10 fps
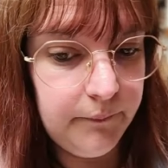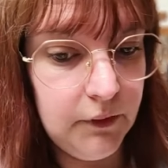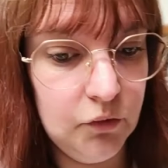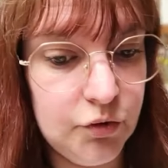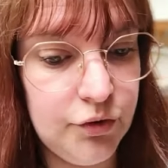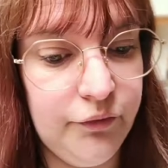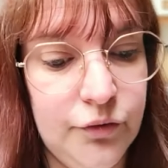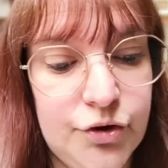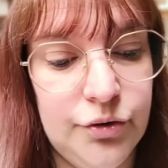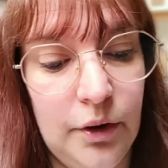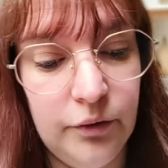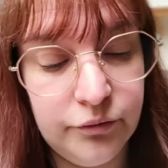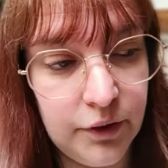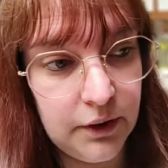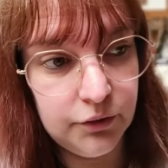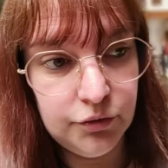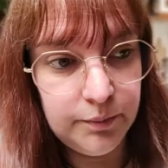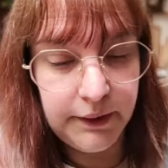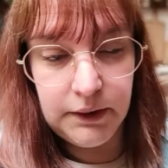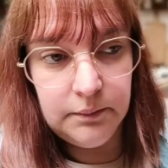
Donc il faut que je leur envoie deux paquets.